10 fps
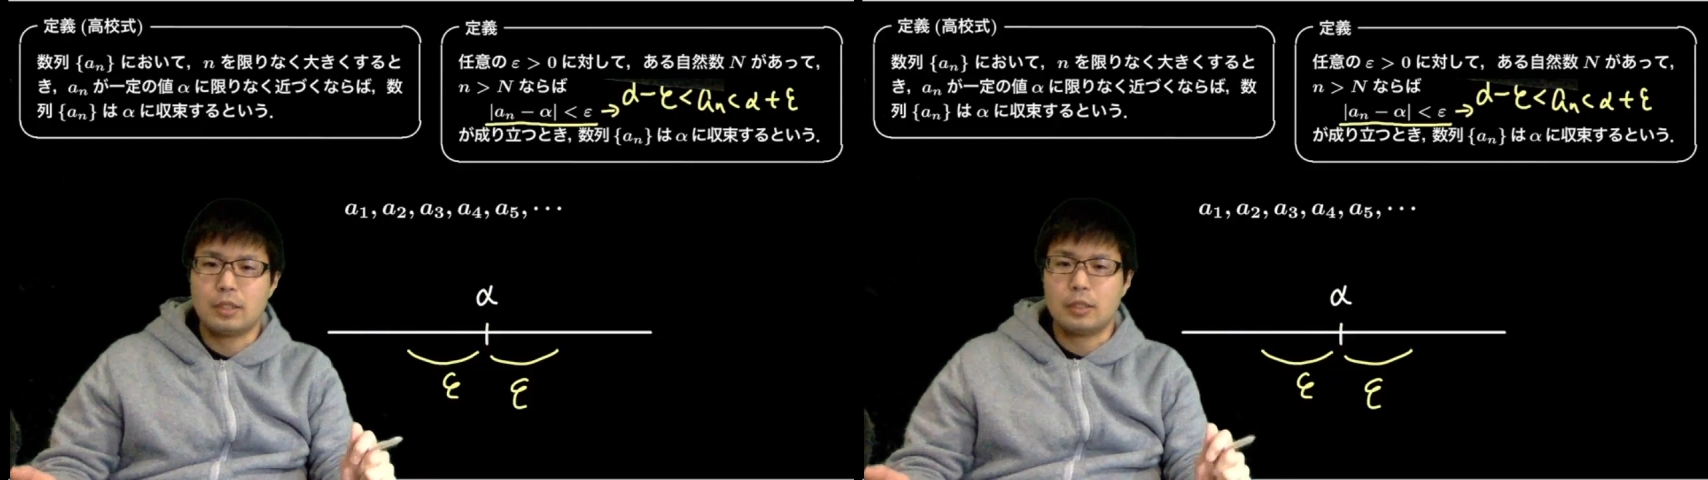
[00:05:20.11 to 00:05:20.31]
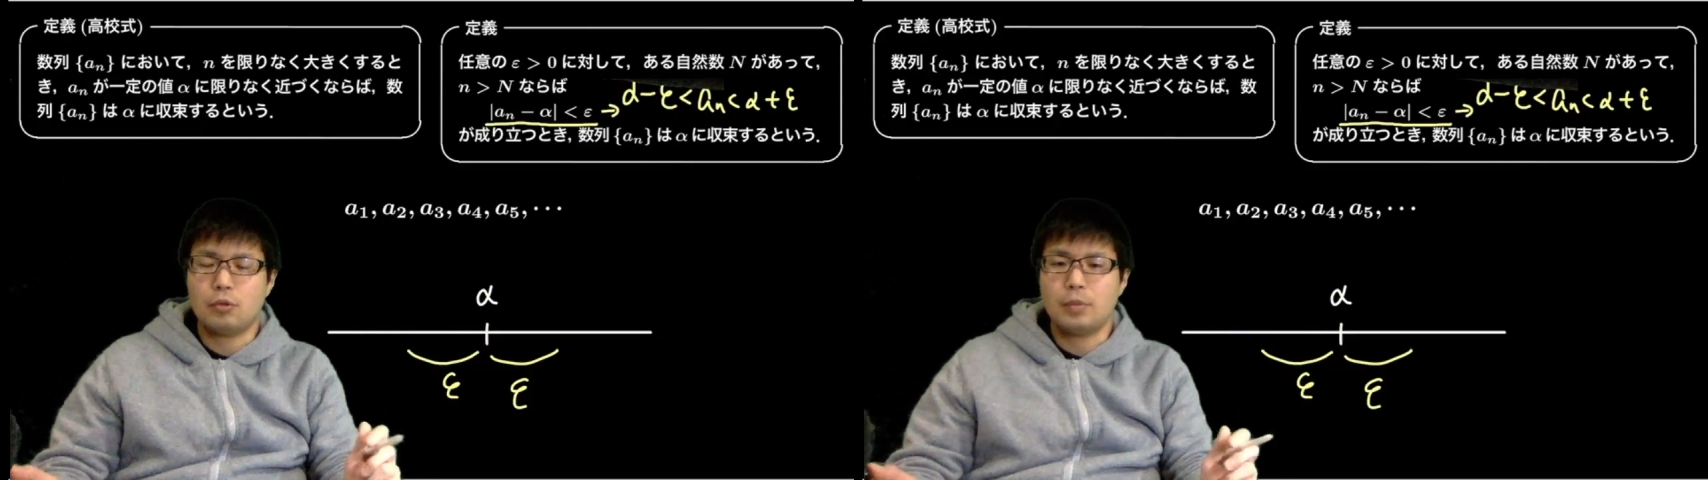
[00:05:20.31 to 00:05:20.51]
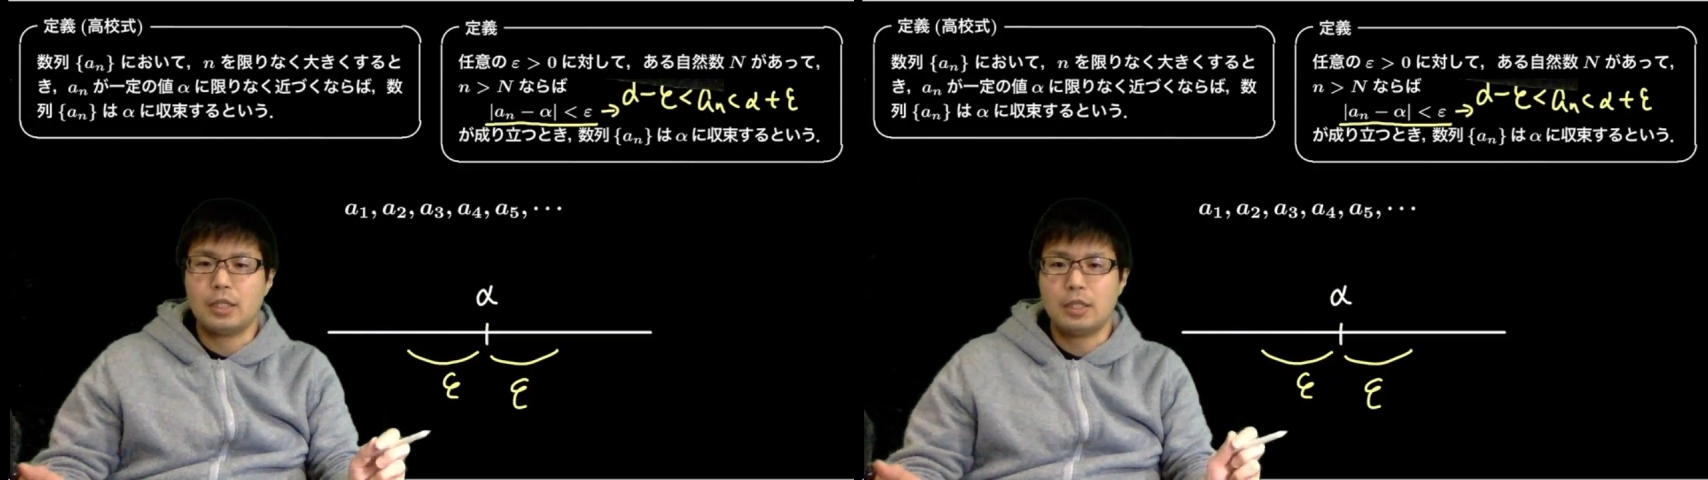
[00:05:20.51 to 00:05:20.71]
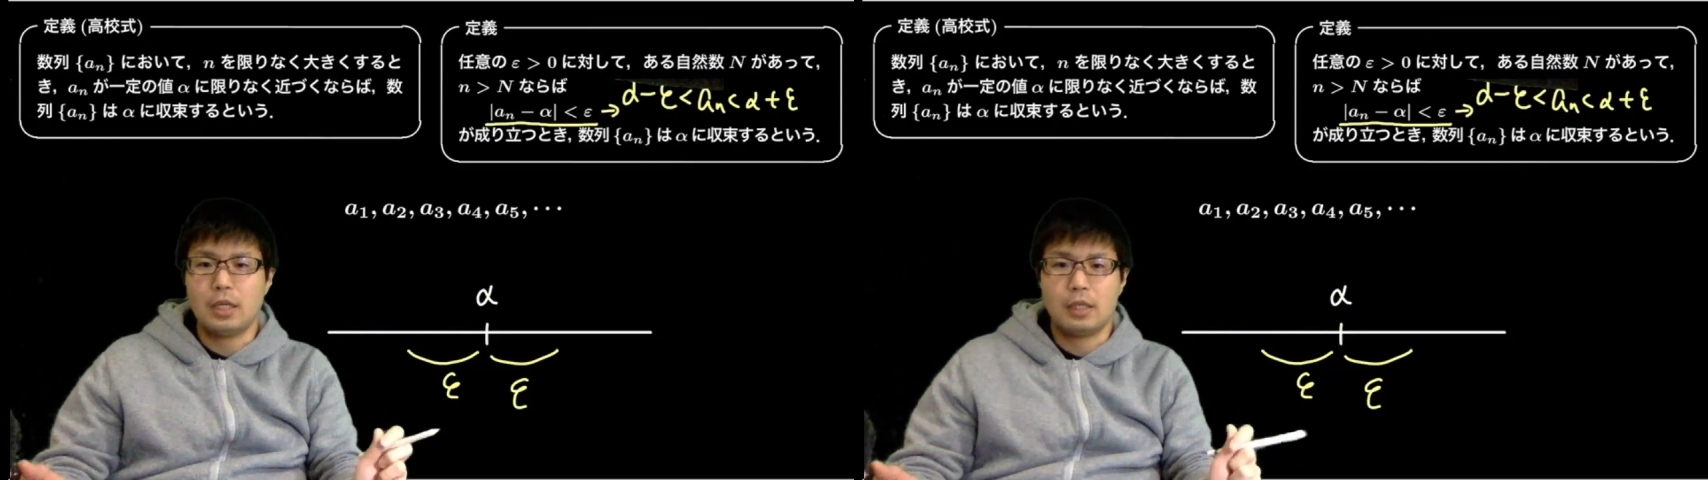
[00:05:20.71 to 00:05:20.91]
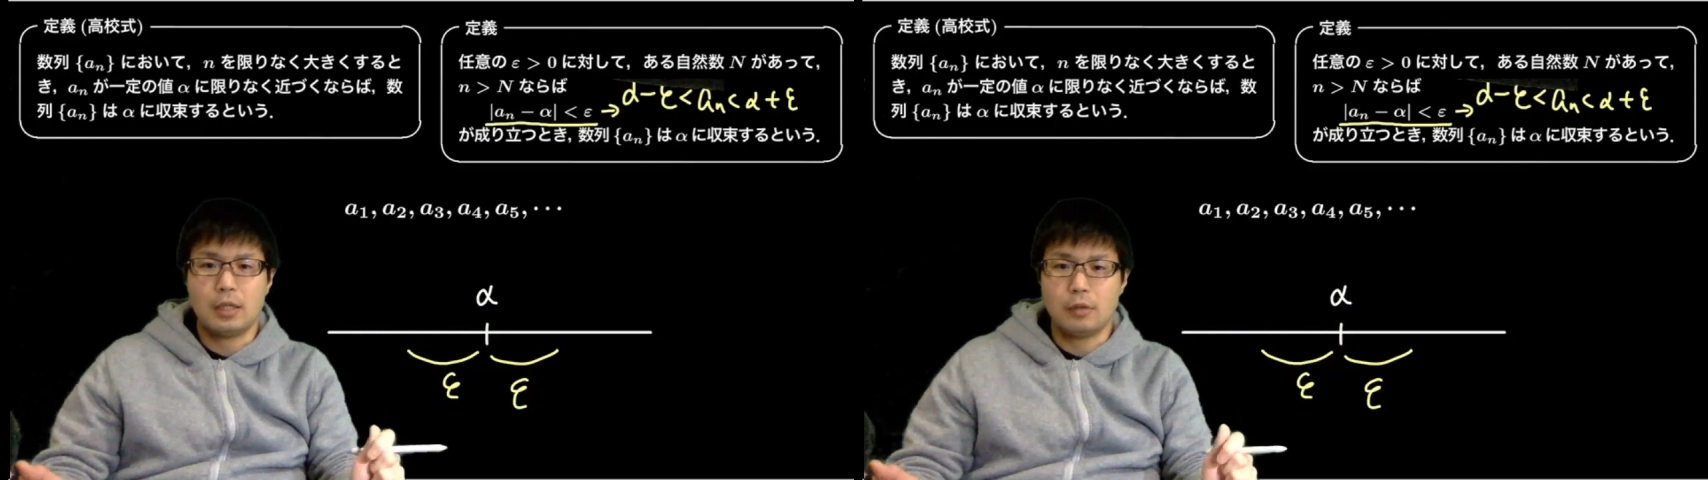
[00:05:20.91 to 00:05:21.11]
際証明して
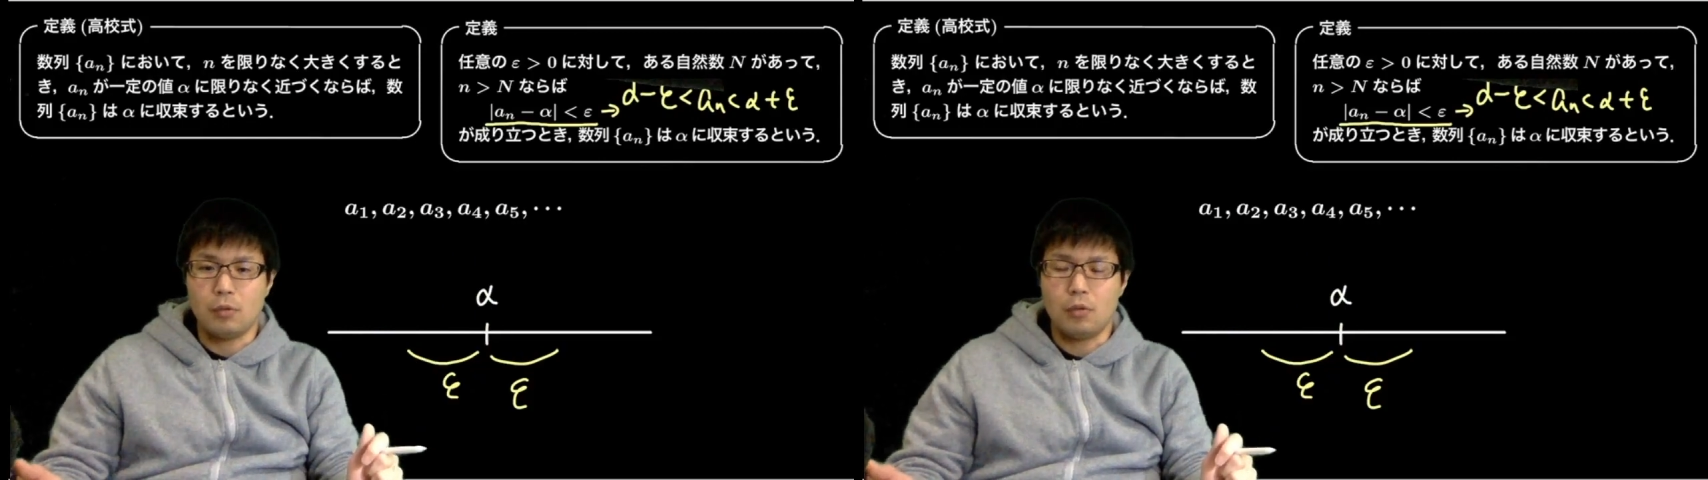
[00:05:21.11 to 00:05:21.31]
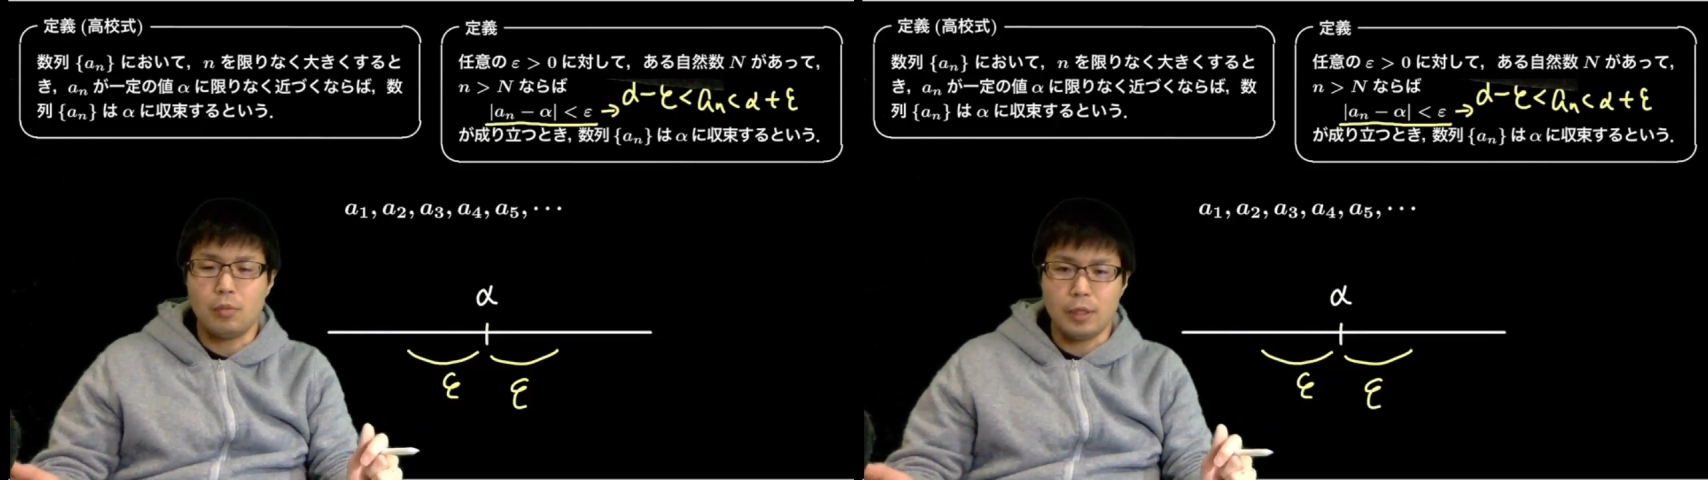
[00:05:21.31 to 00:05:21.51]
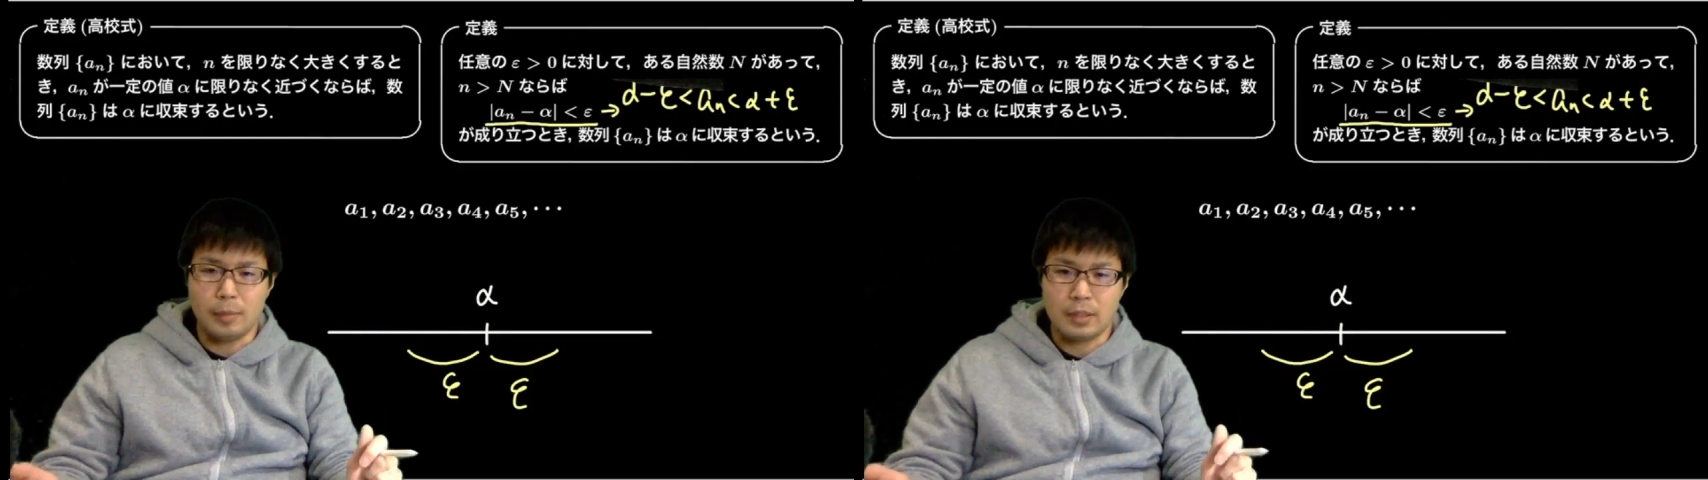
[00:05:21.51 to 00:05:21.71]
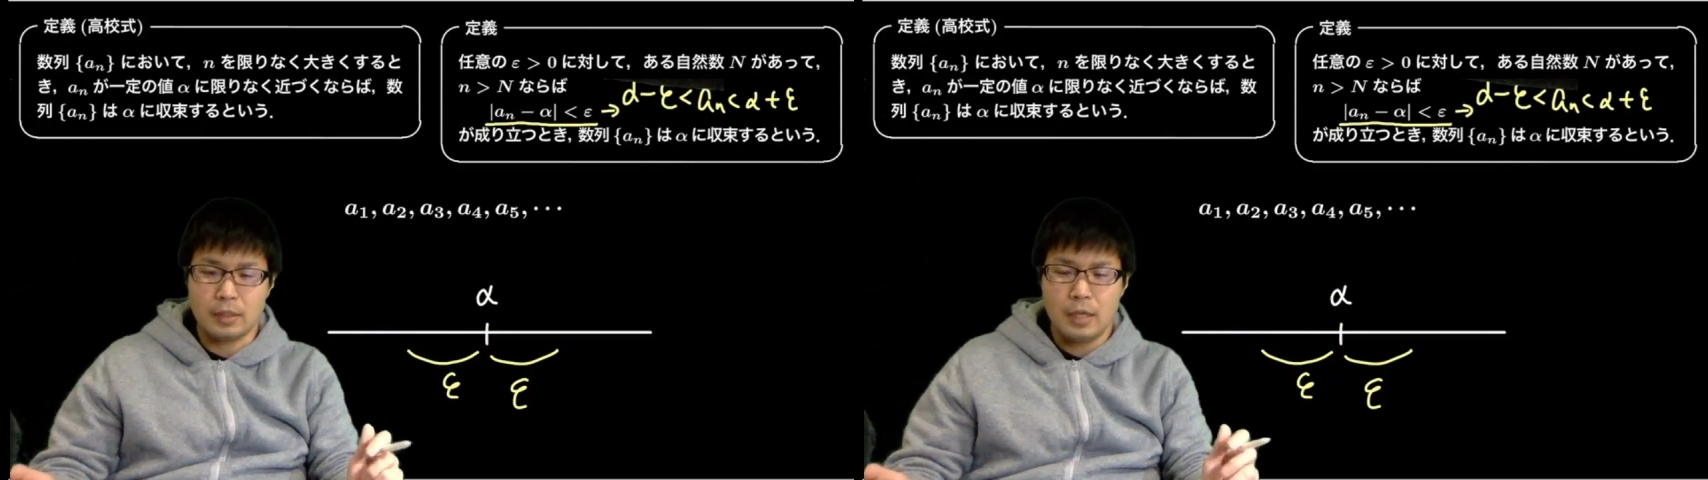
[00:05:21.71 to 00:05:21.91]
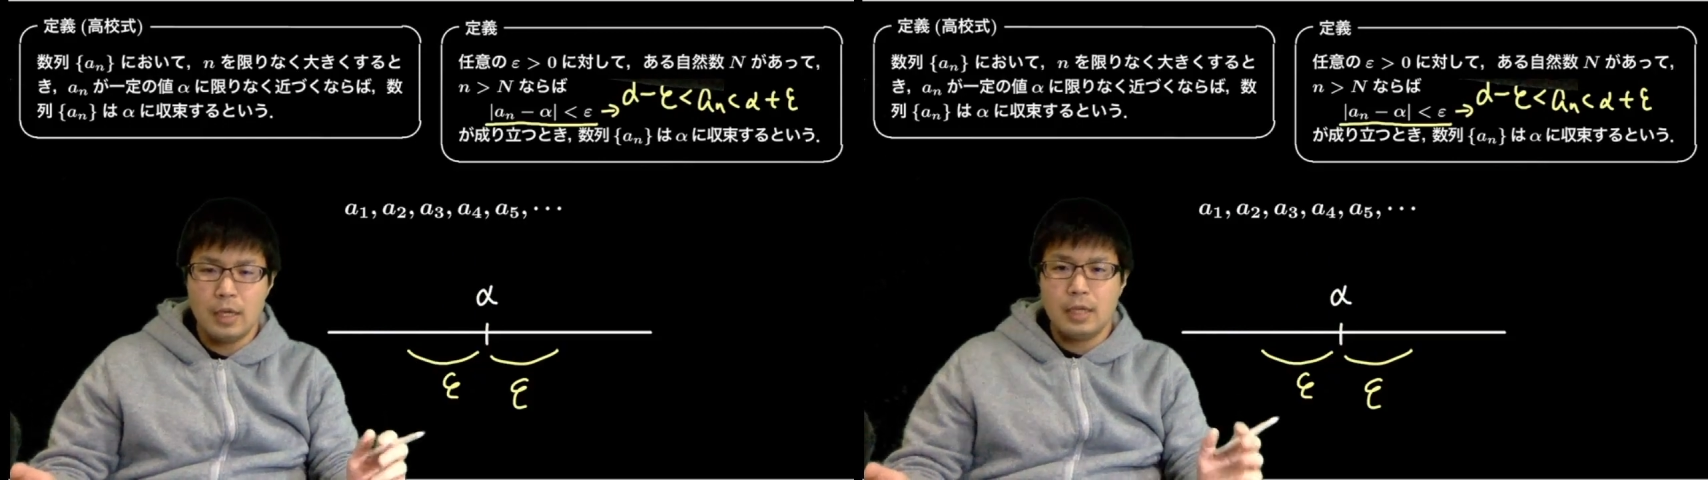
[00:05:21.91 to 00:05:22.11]
いきたいと思います。